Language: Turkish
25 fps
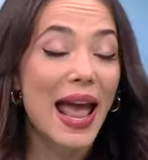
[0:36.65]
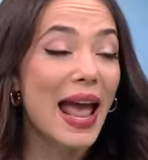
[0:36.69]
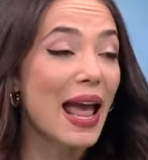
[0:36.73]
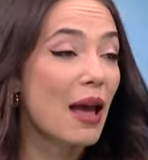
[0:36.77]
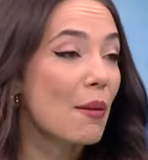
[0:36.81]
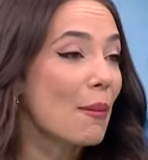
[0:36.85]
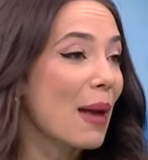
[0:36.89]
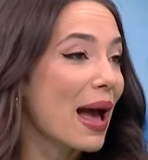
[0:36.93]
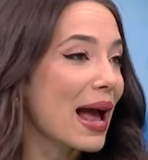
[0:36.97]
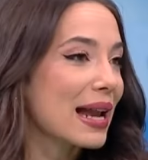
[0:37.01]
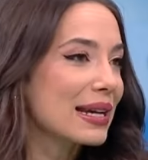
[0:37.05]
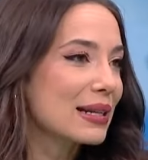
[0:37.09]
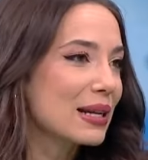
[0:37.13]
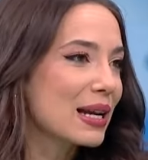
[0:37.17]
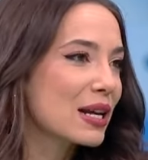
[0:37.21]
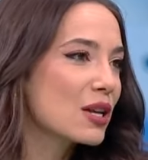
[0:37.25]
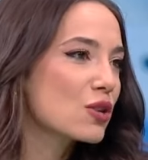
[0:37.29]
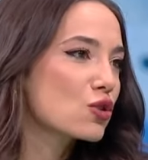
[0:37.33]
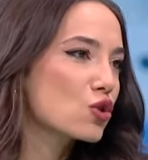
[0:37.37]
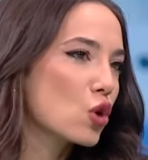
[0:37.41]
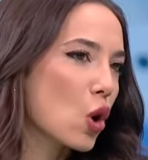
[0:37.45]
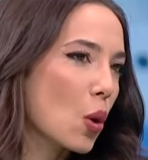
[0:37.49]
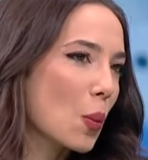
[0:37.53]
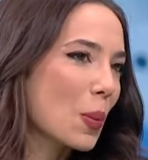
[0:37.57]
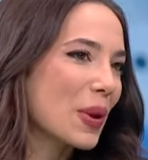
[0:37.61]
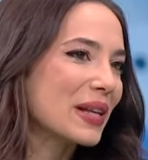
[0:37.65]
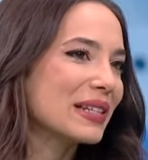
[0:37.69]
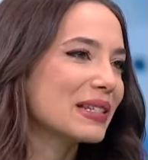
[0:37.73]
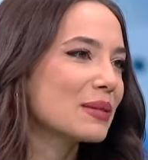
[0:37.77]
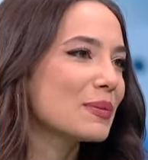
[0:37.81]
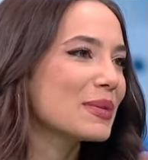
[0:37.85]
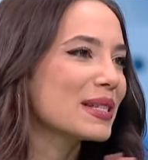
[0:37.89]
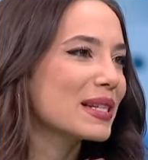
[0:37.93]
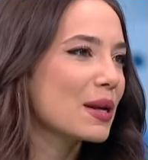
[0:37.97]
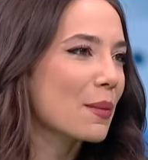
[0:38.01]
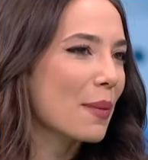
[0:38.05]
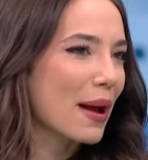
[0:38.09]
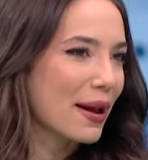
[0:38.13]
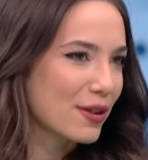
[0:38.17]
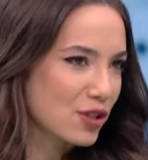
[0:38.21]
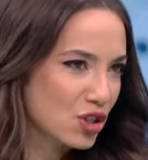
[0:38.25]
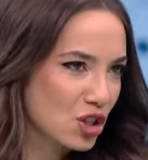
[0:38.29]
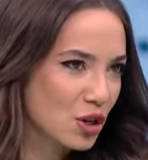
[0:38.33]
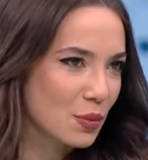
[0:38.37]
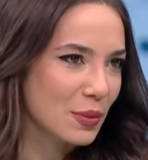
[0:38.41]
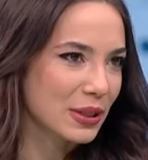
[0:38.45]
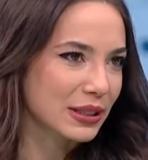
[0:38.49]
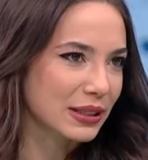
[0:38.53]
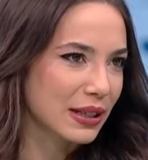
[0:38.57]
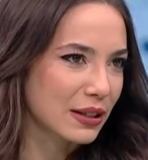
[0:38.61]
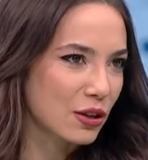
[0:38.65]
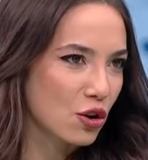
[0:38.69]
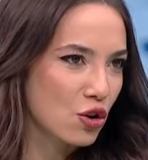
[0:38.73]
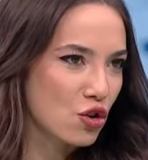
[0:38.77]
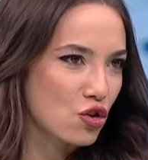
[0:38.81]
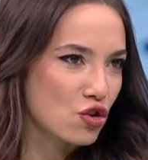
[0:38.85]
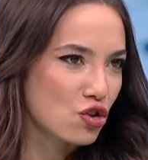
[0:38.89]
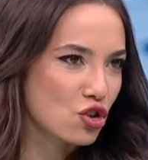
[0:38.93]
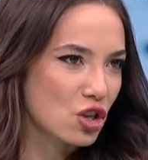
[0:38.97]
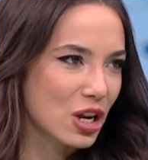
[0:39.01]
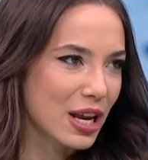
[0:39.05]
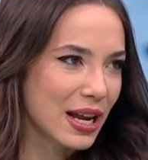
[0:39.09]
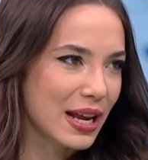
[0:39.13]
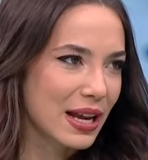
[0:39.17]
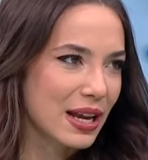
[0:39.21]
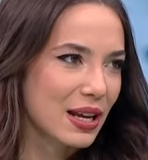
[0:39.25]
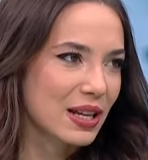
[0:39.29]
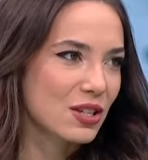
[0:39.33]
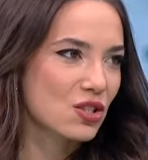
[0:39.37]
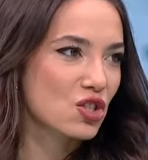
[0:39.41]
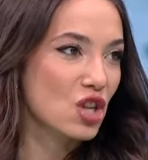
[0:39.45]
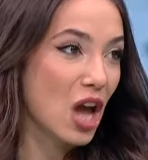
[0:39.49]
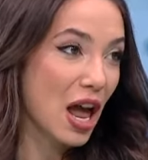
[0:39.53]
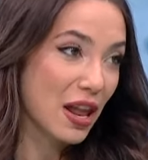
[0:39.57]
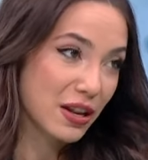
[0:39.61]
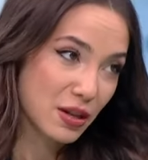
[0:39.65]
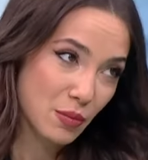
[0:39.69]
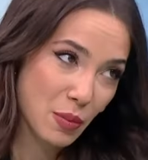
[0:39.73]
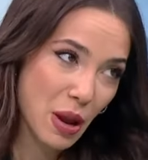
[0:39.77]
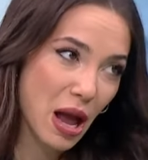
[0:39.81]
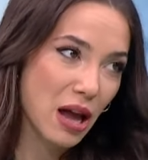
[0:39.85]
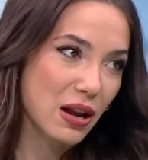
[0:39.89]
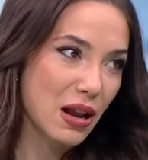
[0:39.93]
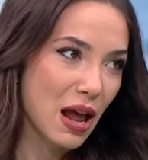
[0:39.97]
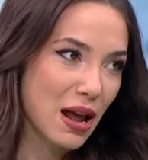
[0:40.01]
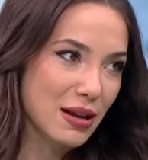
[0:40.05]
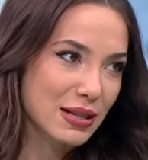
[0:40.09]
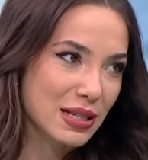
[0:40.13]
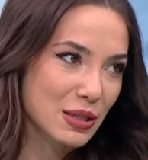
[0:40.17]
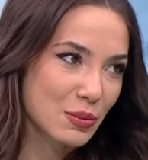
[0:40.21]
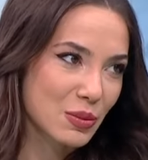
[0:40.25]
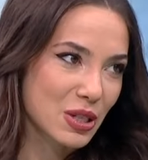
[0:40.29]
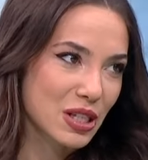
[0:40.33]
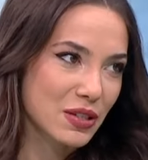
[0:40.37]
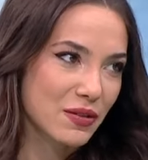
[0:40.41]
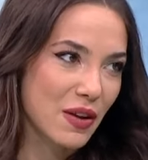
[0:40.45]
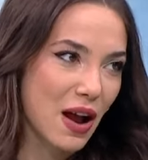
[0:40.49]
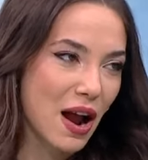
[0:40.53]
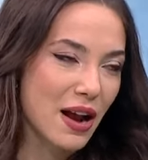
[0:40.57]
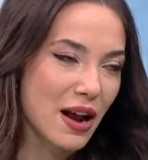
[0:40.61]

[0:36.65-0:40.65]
hemen Sohbetimize başlamadan önce canlı bağlantımız